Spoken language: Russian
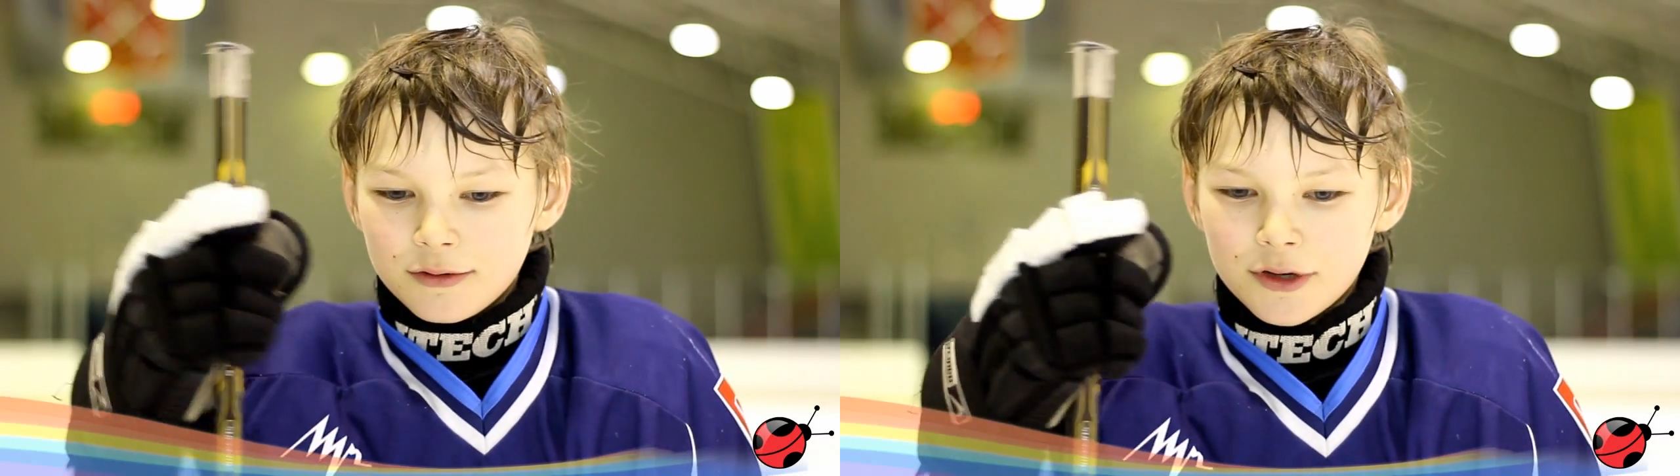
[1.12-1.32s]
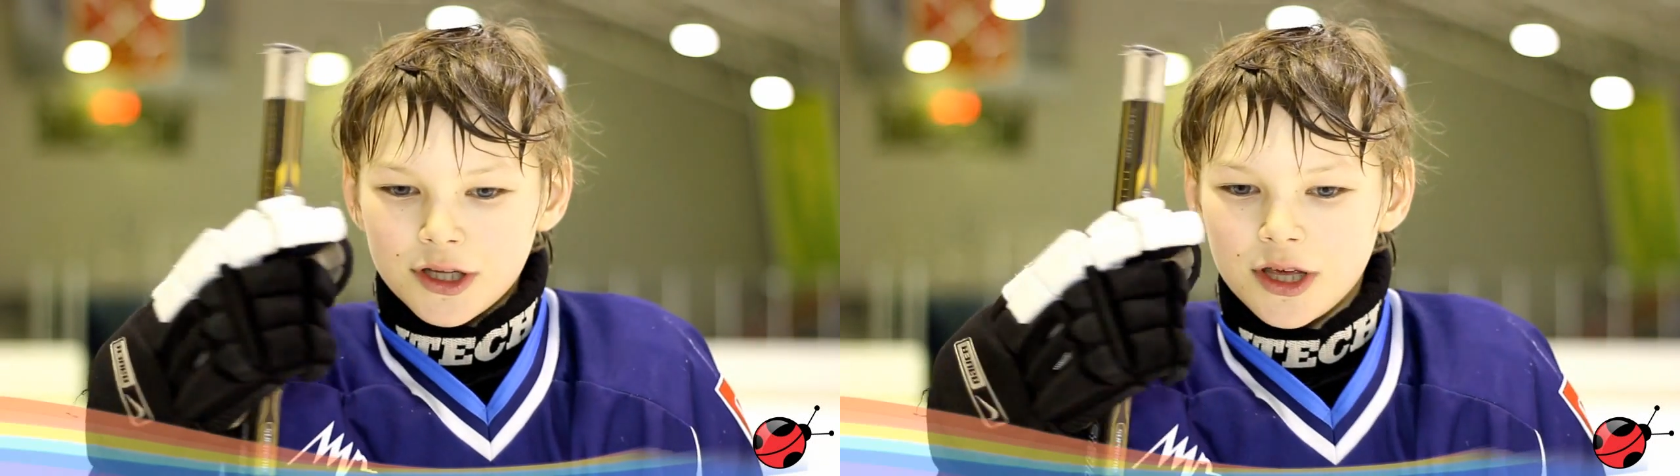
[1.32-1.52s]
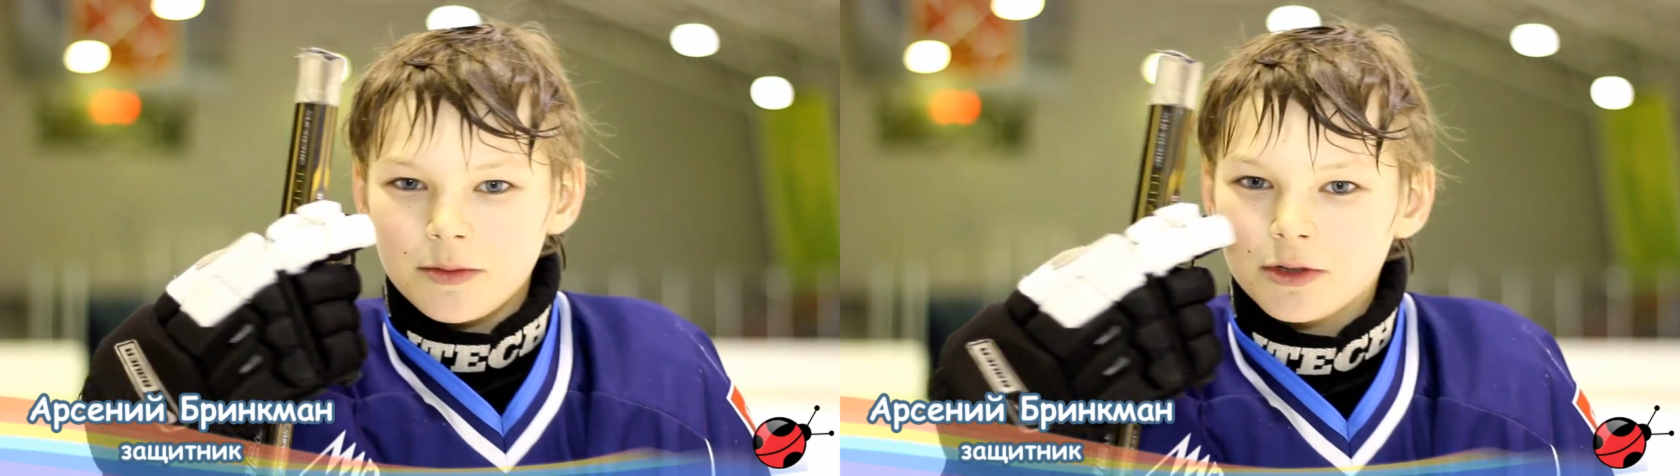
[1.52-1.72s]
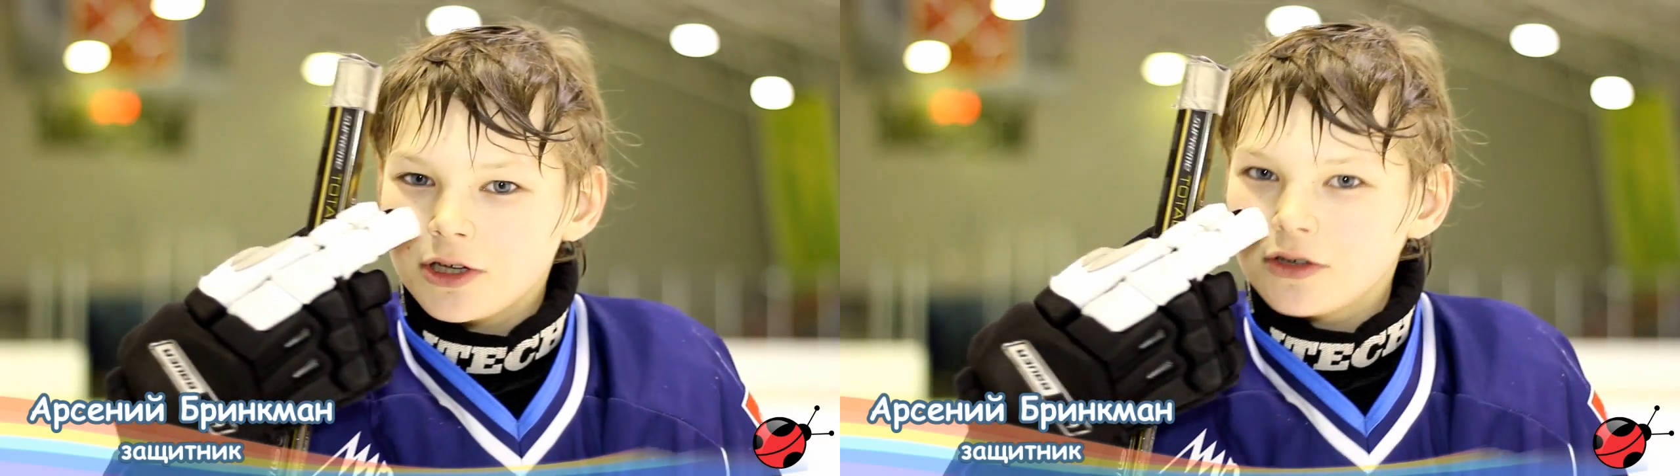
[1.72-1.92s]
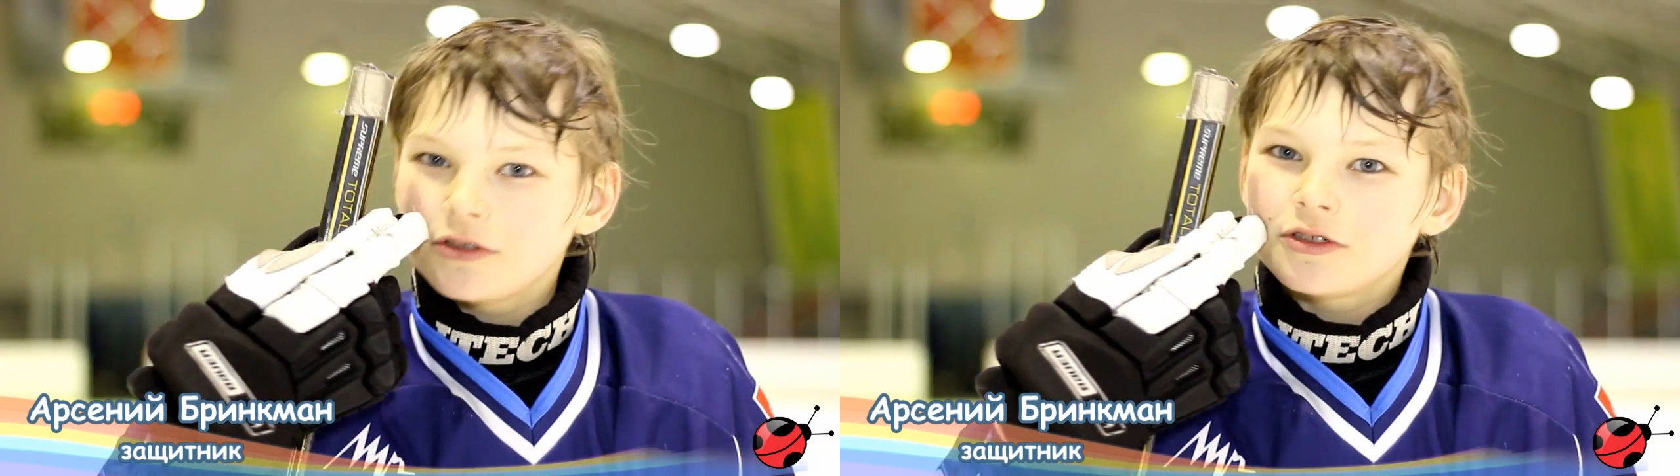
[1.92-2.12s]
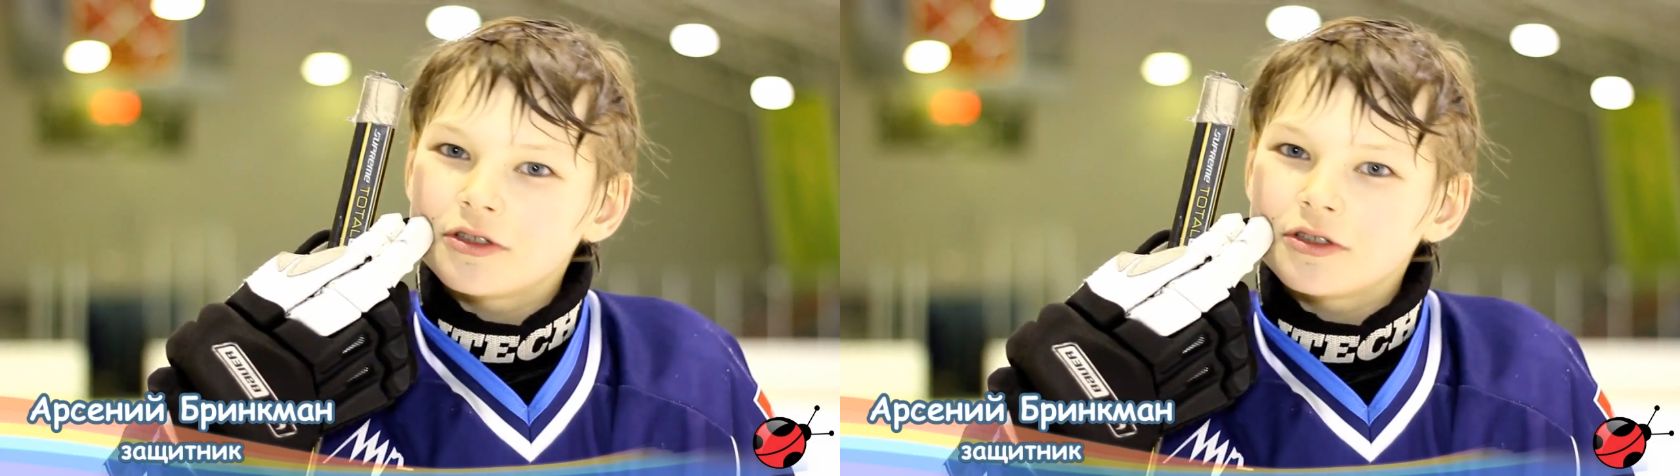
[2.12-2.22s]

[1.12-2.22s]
Ну, хоккей мне дает